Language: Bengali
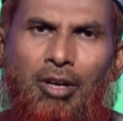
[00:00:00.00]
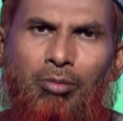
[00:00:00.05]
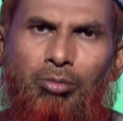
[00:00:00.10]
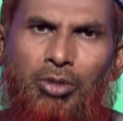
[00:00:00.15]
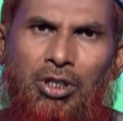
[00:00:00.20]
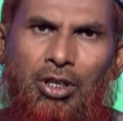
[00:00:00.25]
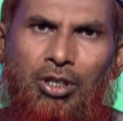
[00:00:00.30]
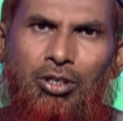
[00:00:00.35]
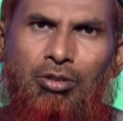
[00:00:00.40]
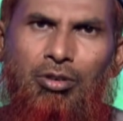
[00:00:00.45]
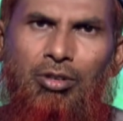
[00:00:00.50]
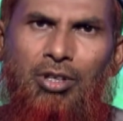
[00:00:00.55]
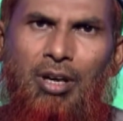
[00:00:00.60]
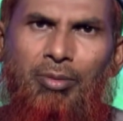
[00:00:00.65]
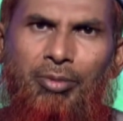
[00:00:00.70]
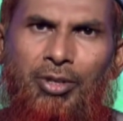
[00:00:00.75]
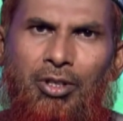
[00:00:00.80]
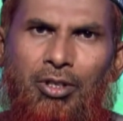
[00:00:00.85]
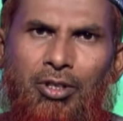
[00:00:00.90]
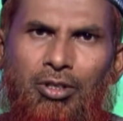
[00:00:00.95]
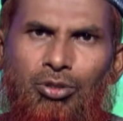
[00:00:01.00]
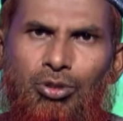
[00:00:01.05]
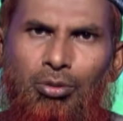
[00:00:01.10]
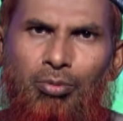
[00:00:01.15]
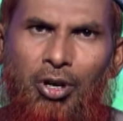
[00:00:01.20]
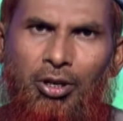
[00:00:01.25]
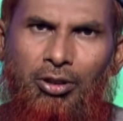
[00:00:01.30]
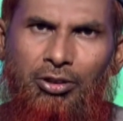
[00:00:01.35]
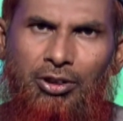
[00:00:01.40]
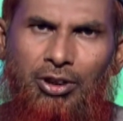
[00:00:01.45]
বিশেষ করে আমাদের
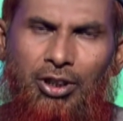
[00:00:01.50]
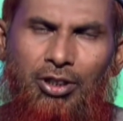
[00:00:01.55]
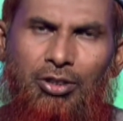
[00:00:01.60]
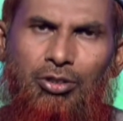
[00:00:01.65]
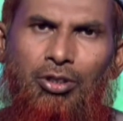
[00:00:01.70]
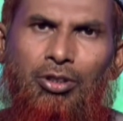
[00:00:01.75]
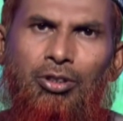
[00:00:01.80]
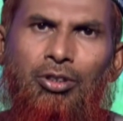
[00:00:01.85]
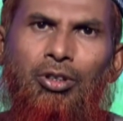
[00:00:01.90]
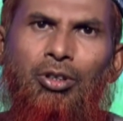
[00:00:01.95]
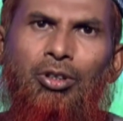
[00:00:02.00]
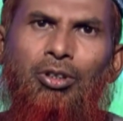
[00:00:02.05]
যুবকদের জন্য